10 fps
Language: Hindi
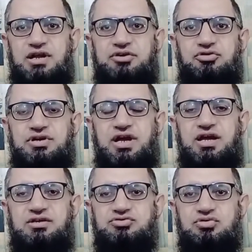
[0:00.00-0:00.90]
लेट हो
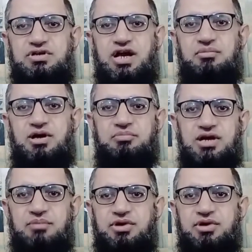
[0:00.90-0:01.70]
जाएं इसको जनाब अभी